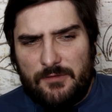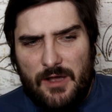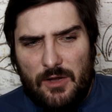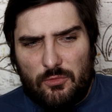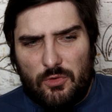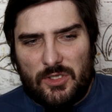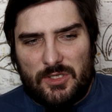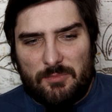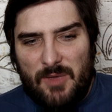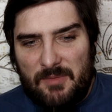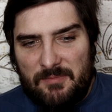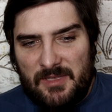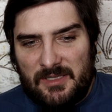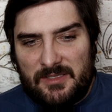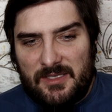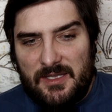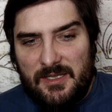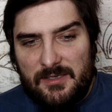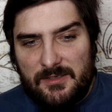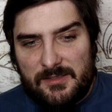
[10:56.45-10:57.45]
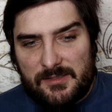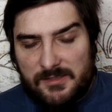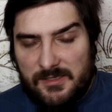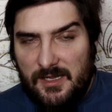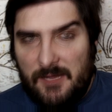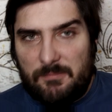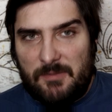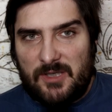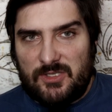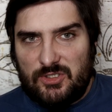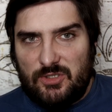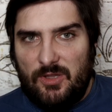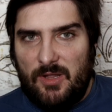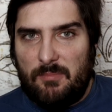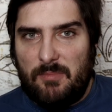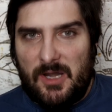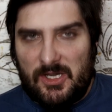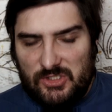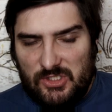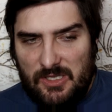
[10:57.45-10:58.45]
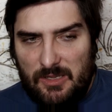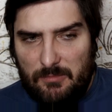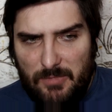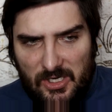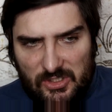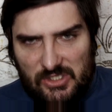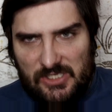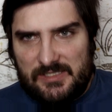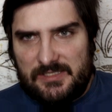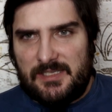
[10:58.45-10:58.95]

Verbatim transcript: в какой-то момент игра пошла баш на баш.